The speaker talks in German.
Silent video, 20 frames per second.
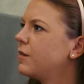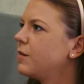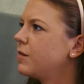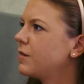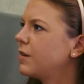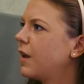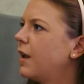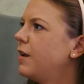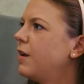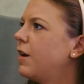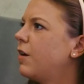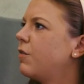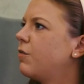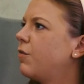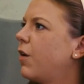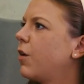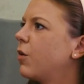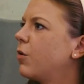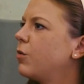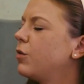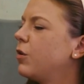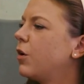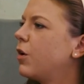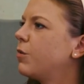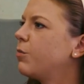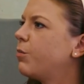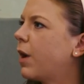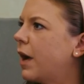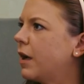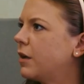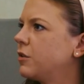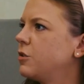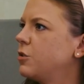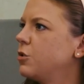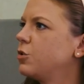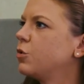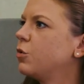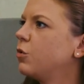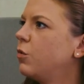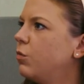deiner Erfahrung nach
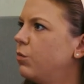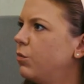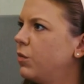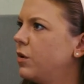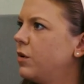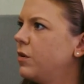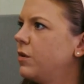praktisch um?